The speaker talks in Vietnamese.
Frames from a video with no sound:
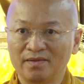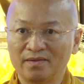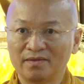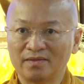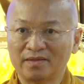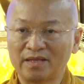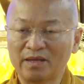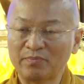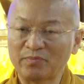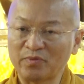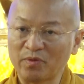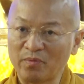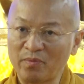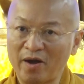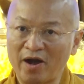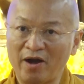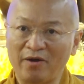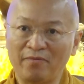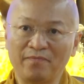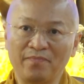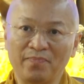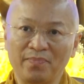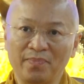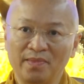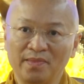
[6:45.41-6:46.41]
tiếp tục
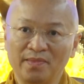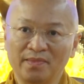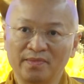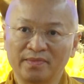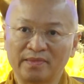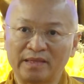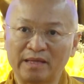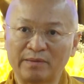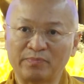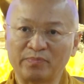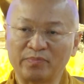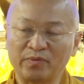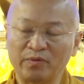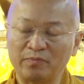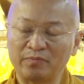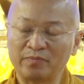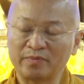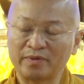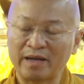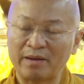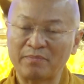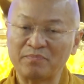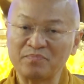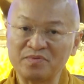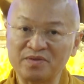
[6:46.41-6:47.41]
học tiếp tục
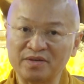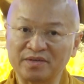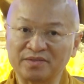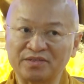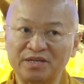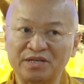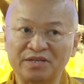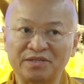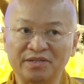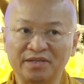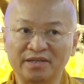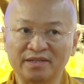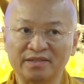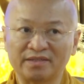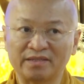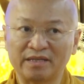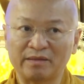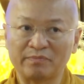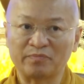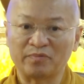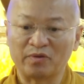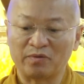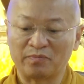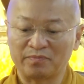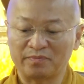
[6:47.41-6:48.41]
cập nhật tri thức
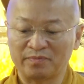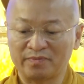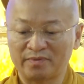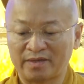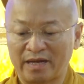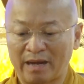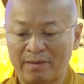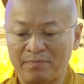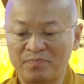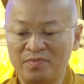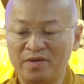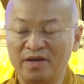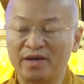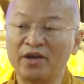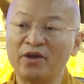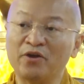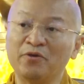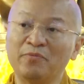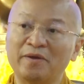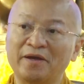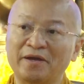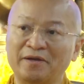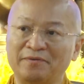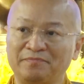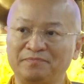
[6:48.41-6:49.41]
tiếp tục cập nhật
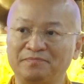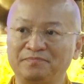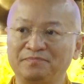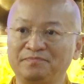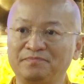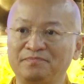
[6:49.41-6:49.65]
hiểu biết